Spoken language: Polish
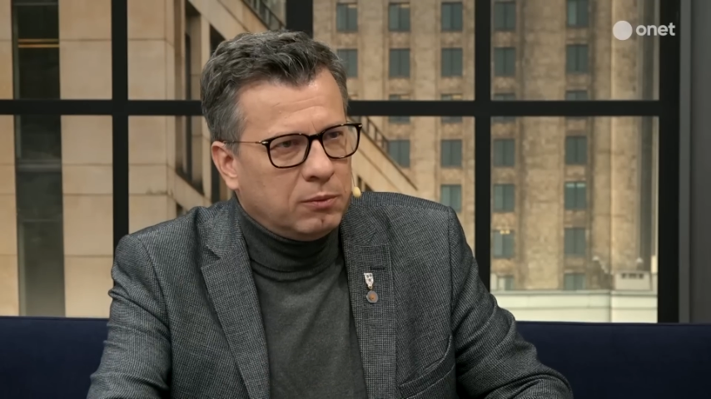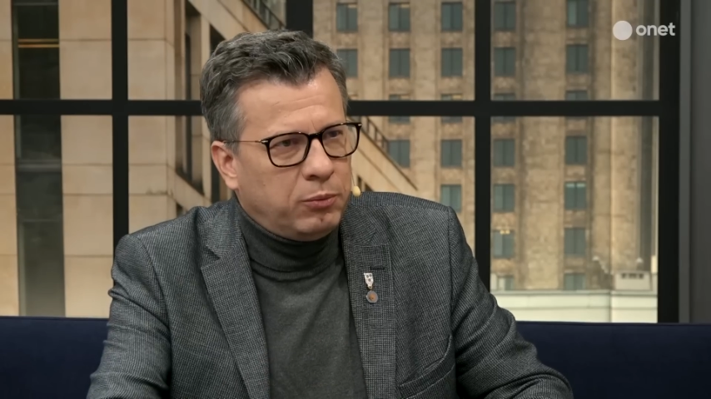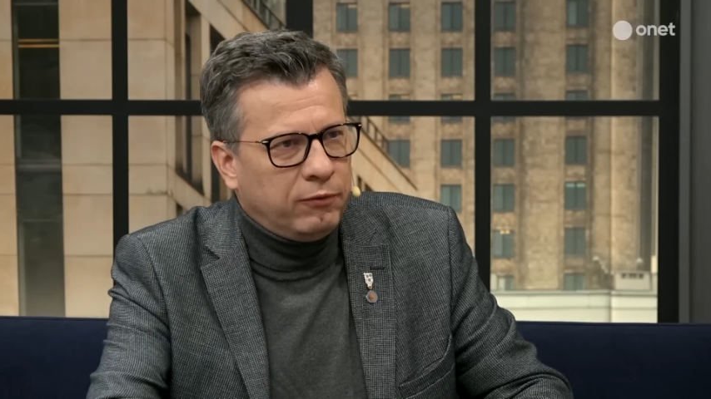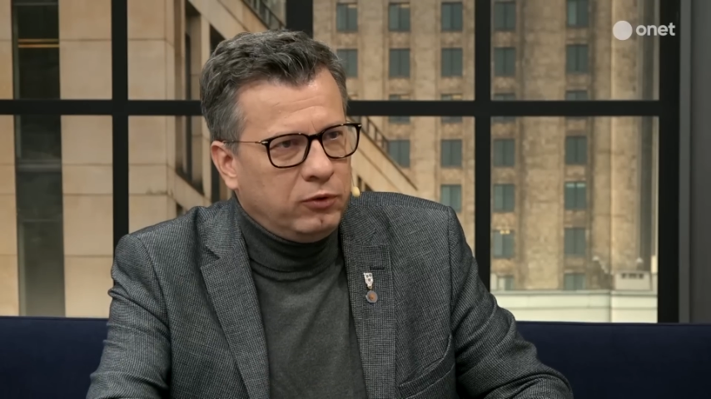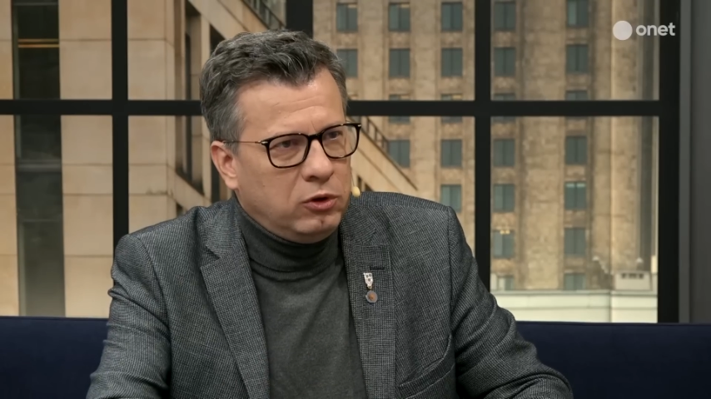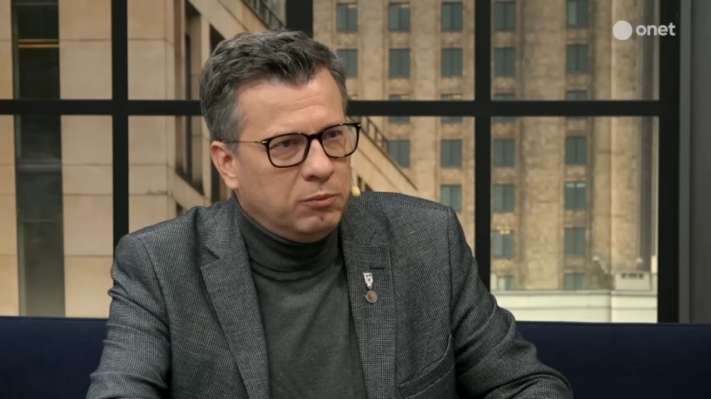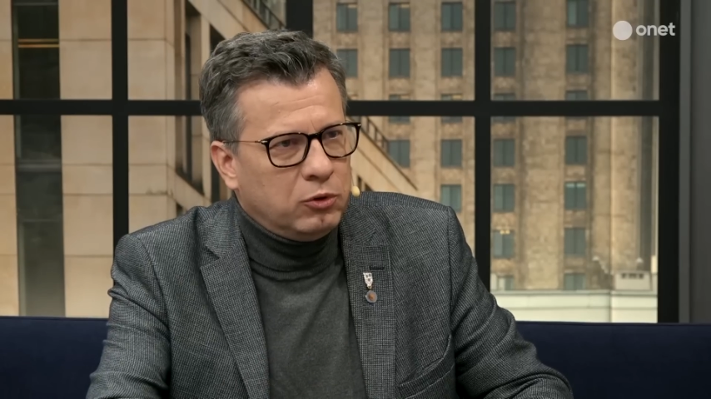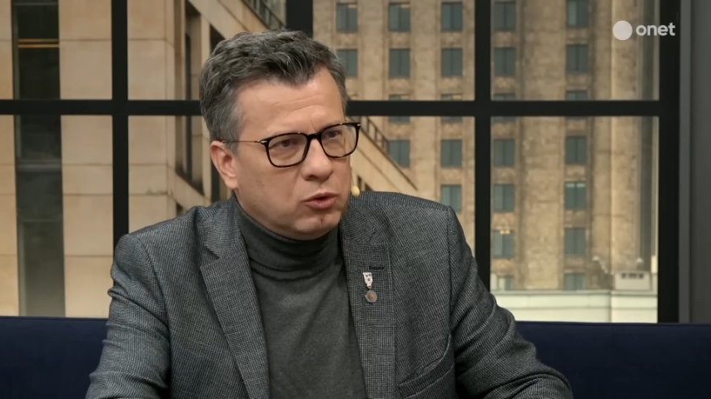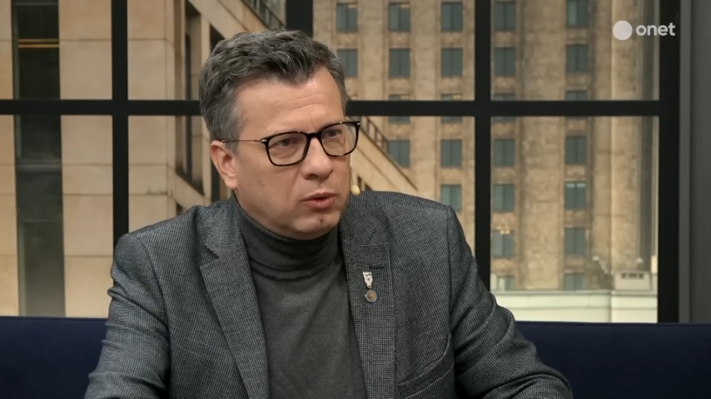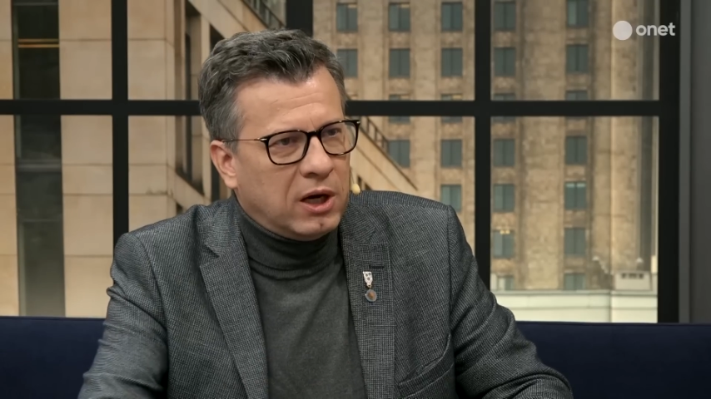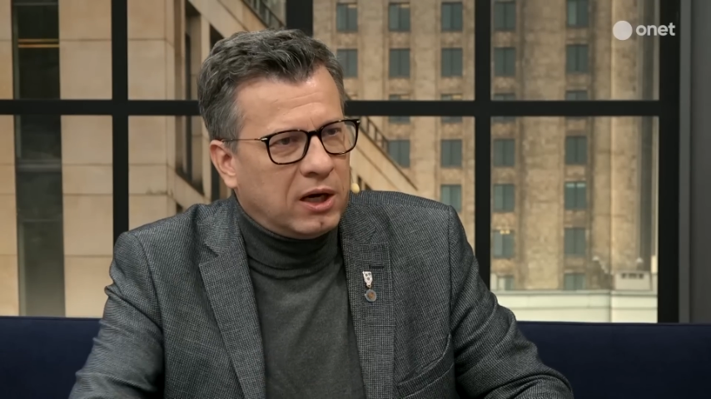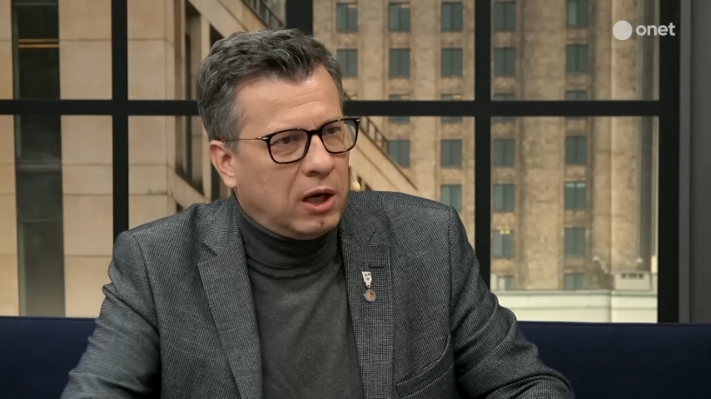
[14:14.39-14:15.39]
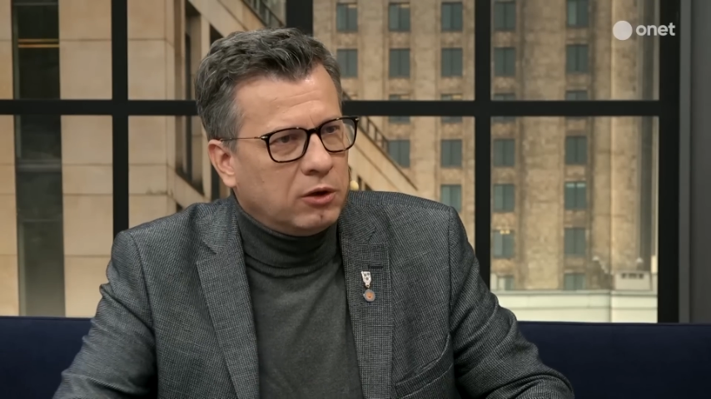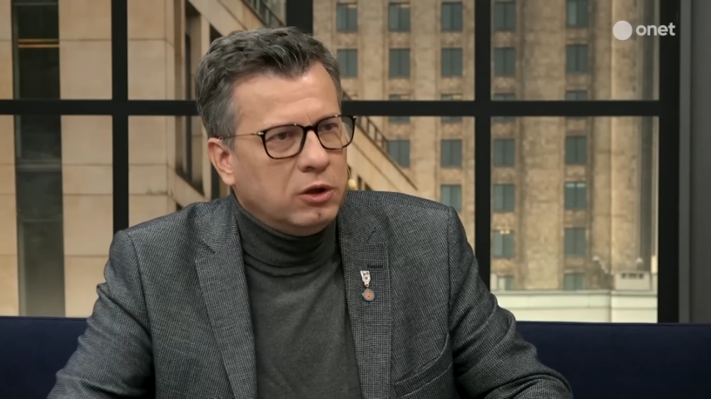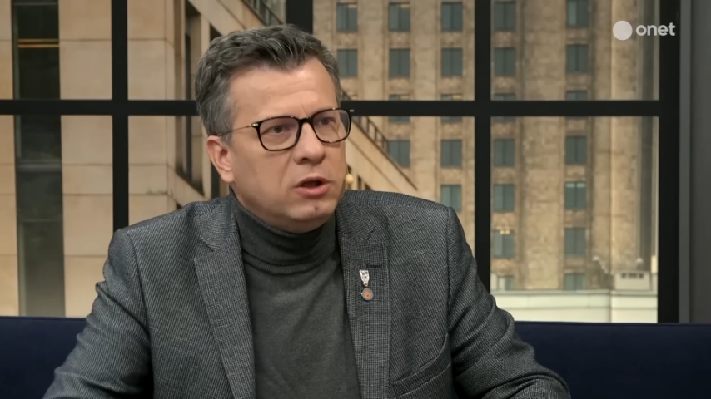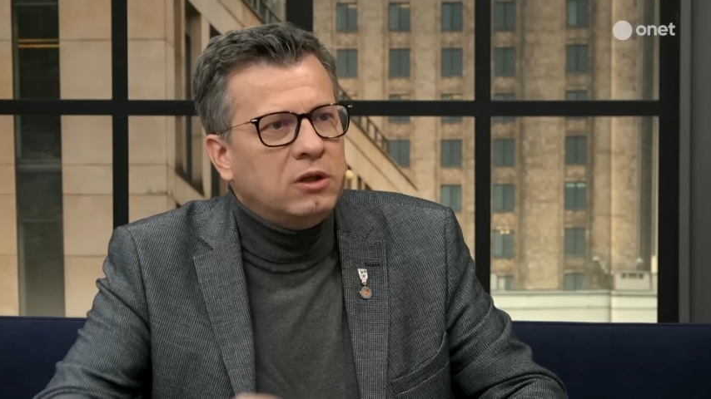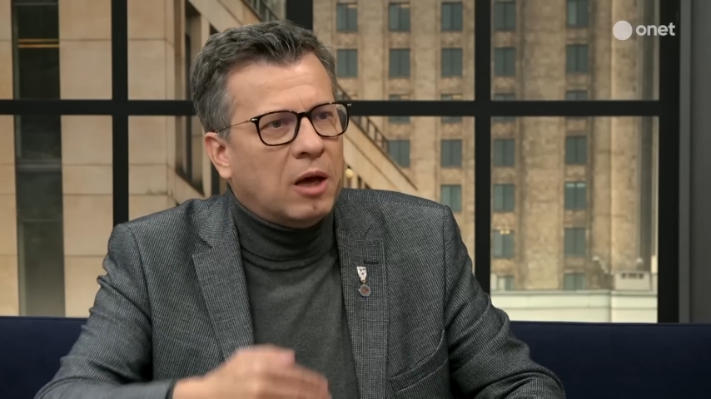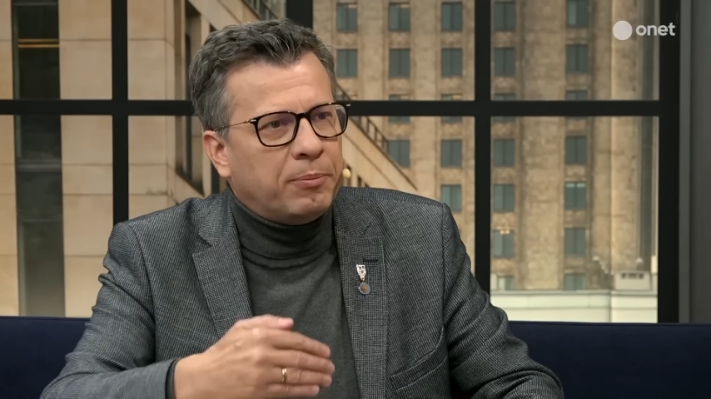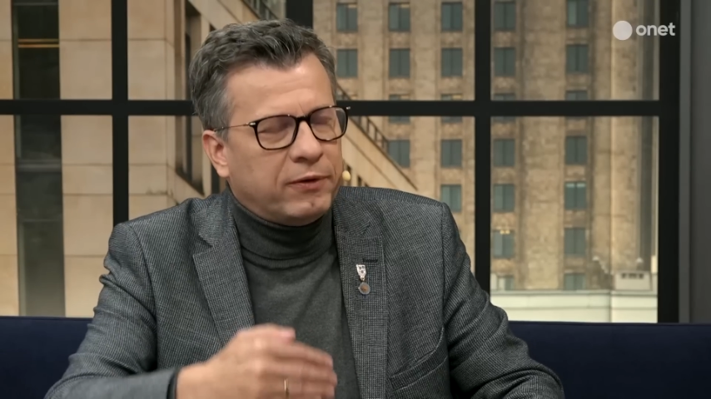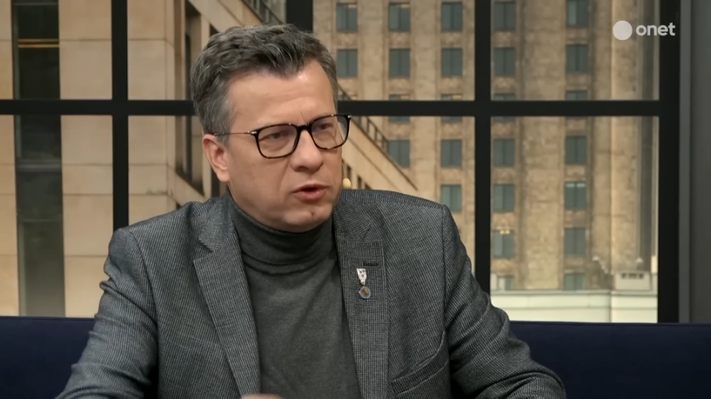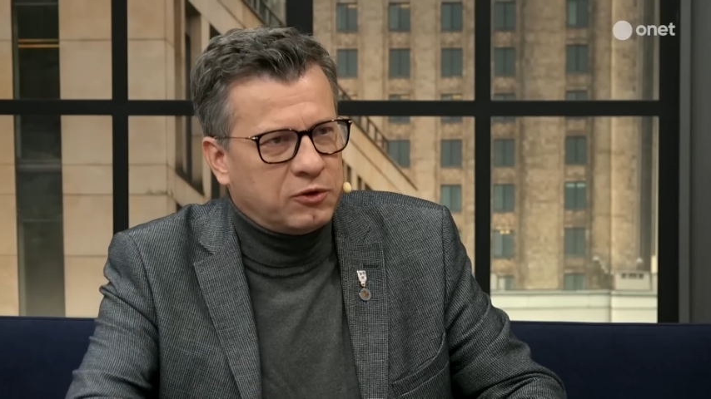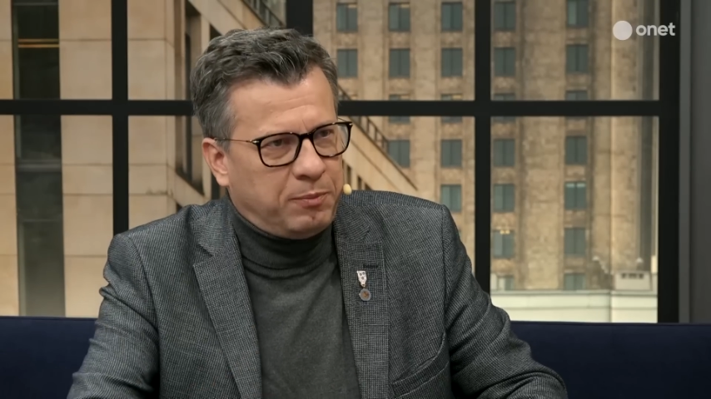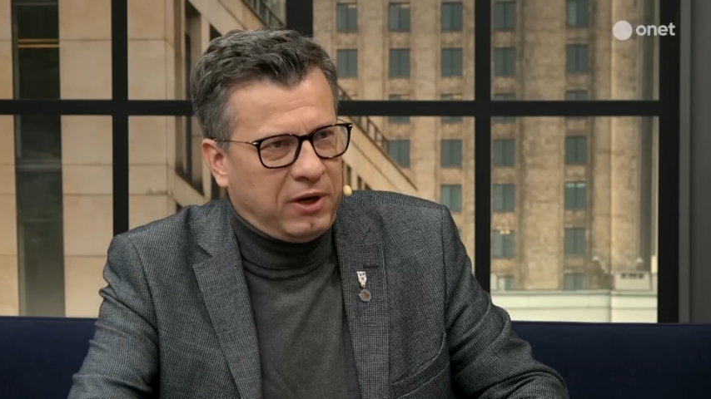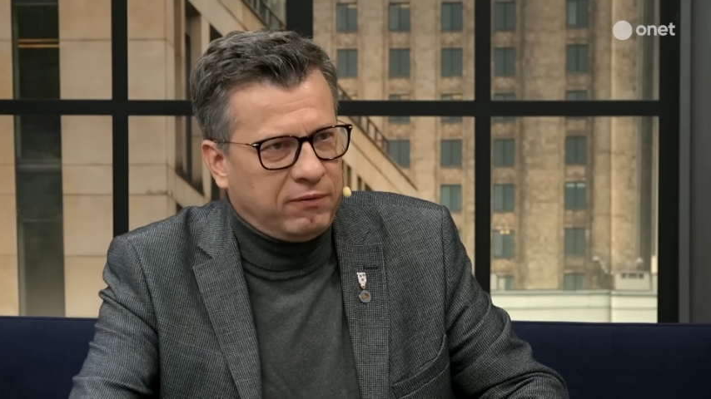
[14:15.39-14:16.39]
powinni być ukarani i na
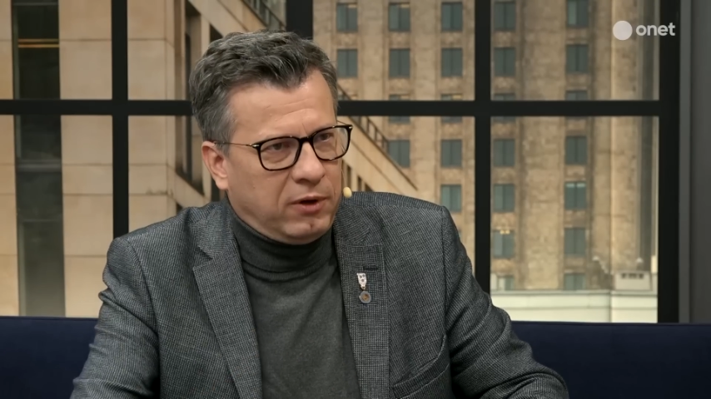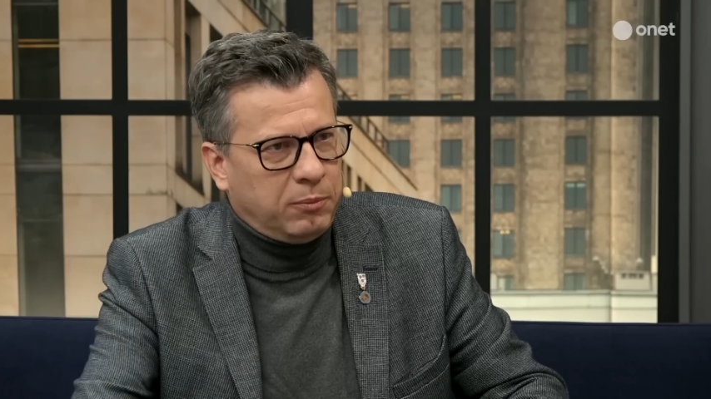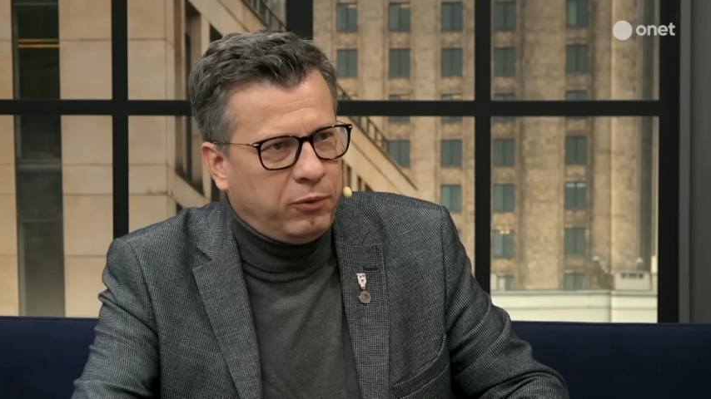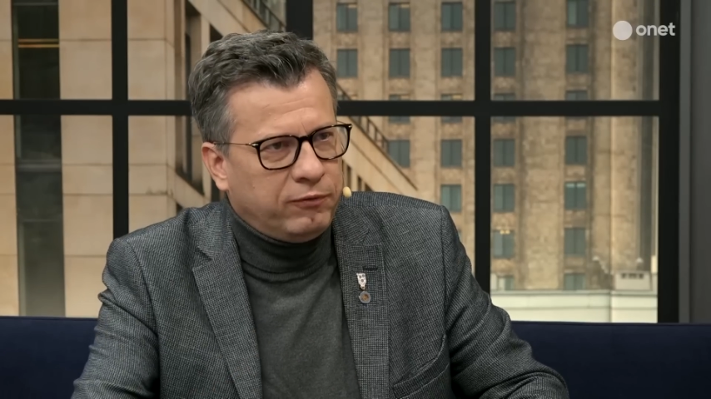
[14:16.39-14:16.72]
pewno sprawa